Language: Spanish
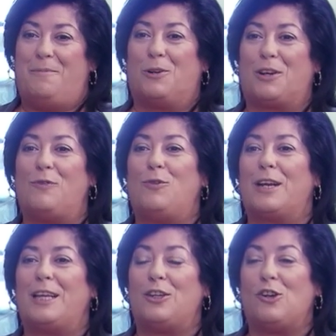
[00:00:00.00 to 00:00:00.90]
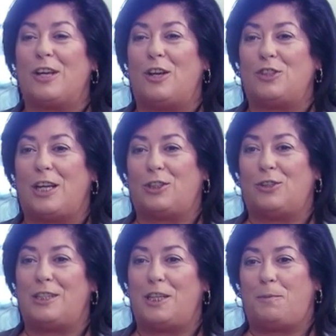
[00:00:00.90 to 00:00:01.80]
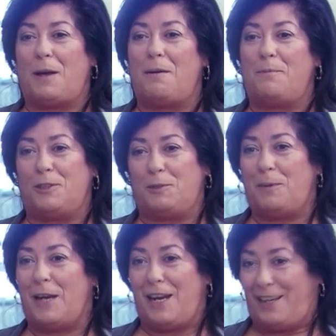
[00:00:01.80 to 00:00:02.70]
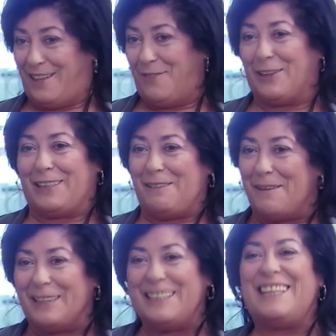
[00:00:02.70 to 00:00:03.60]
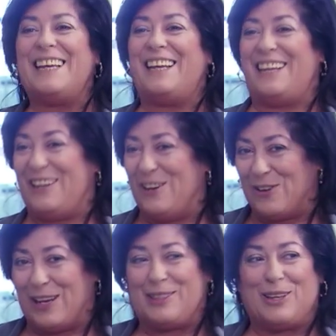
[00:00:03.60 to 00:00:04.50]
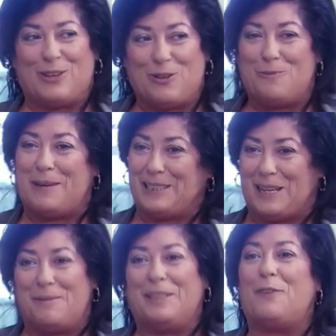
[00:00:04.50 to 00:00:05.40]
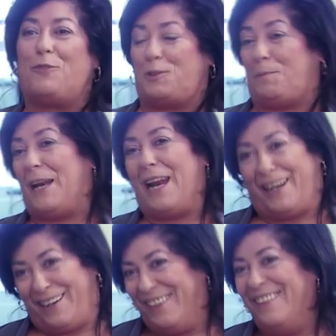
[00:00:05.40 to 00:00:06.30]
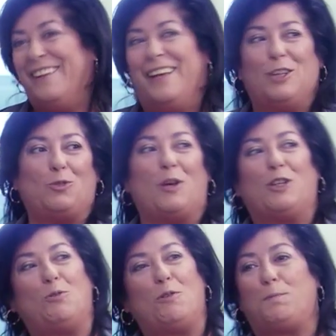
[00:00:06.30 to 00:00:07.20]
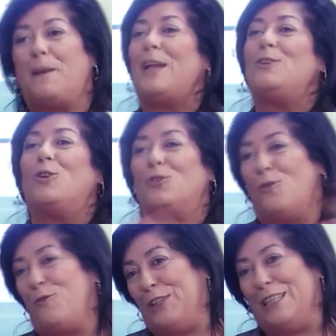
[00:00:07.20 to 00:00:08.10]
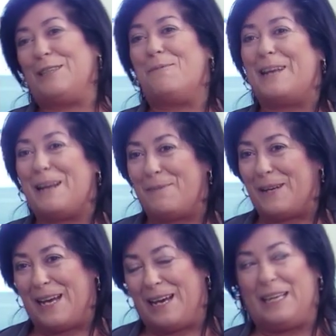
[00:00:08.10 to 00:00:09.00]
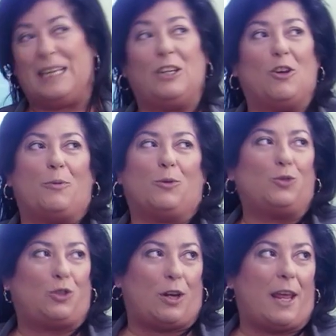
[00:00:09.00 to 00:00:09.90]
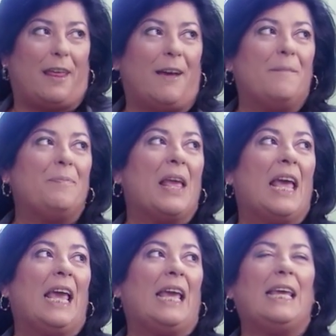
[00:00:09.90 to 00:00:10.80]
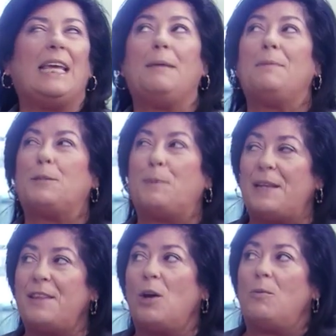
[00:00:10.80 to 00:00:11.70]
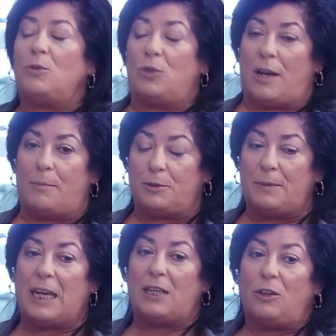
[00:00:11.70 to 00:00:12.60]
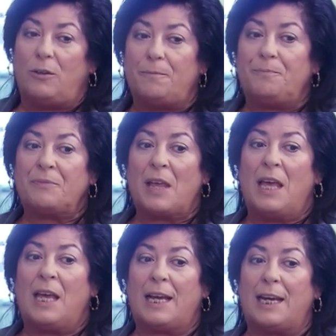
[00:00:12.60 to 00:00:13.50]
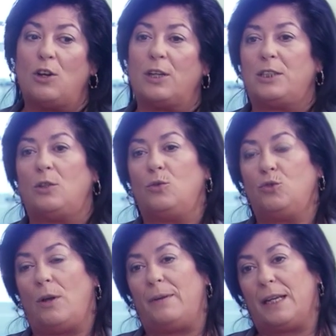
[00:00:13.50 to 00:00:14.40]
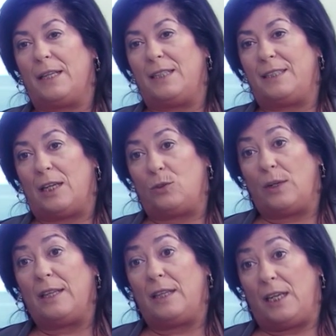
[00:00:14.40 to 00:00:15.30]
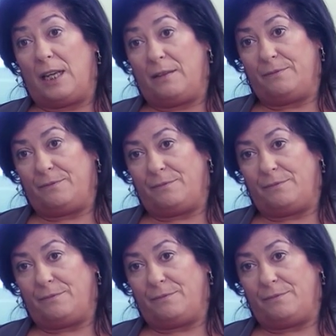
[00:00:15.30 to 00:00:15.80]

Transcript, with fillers: porque él fue el que dijo que a los actores les pagaban por esperar. Y efectivamente, lo que hice yo básicamente fue esperar. Estuve esperando un fin de semana para... y no me gustó nada. Y mi experiencia como autora, pues mira, yo creo que es injusto hablar de literatura y cine.